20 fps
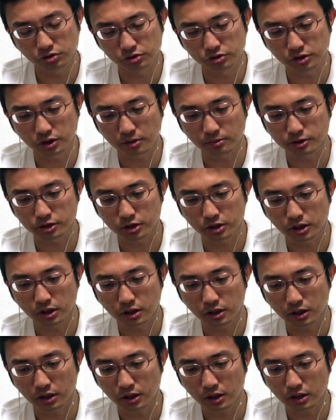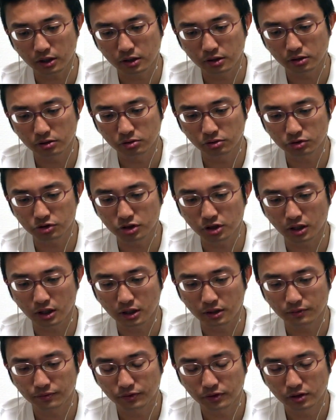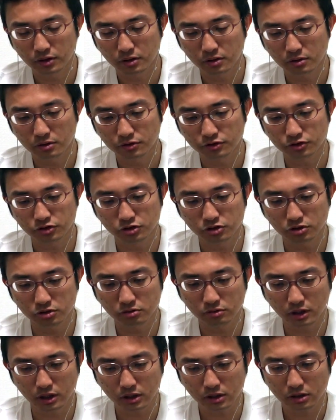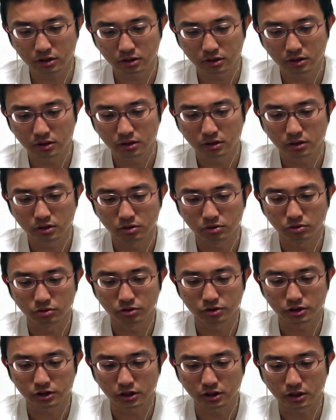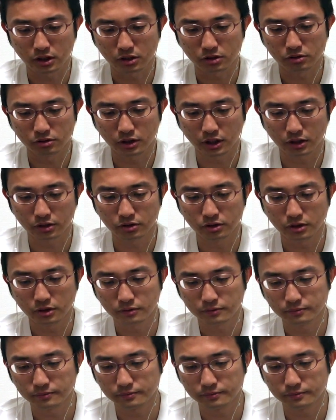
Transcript: 表を使いましたね。あれどっちだ普通は6三角なる。